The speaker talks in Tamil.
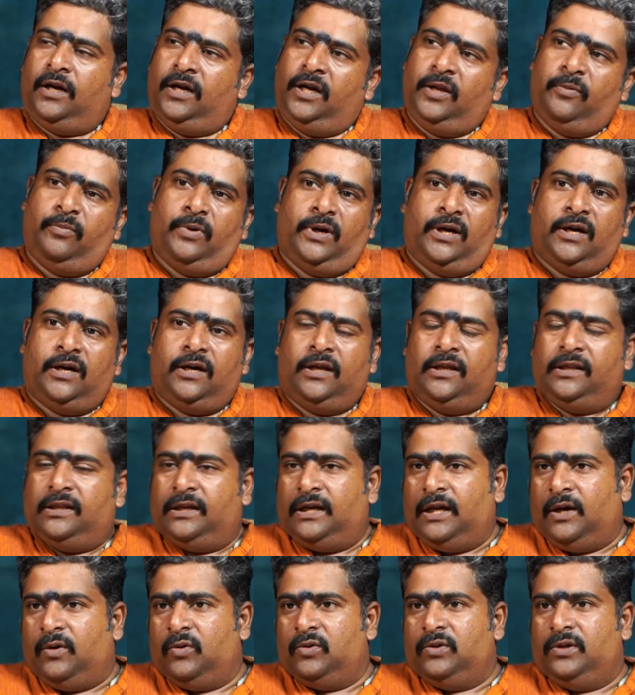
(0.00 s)
கண்டிப்பாக
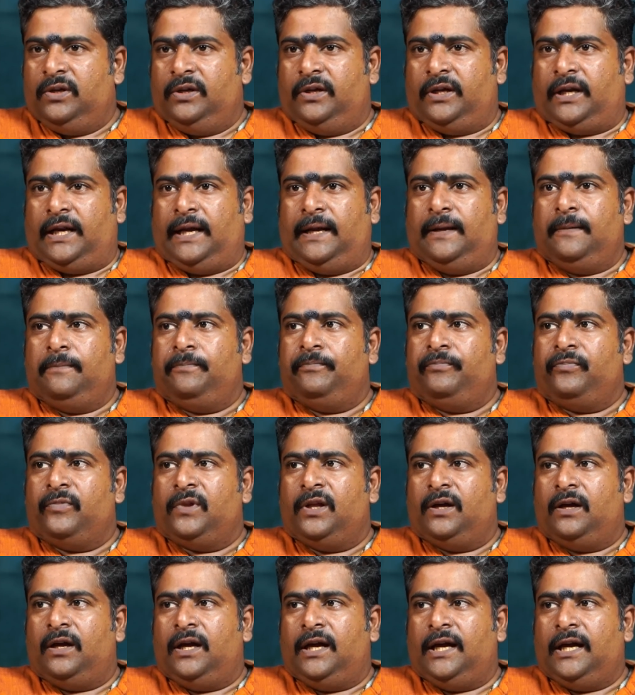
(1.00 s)
இது நான் ஒத்துக்கிறேன்
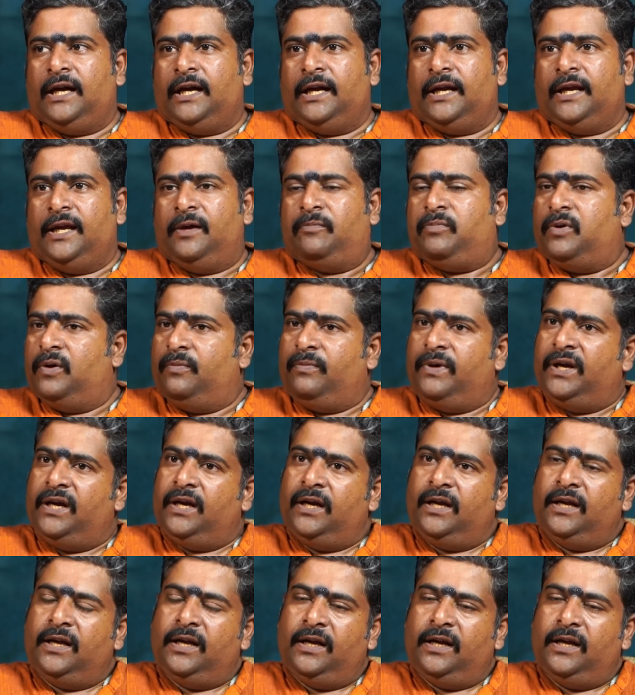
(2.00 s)
எப்போவுமே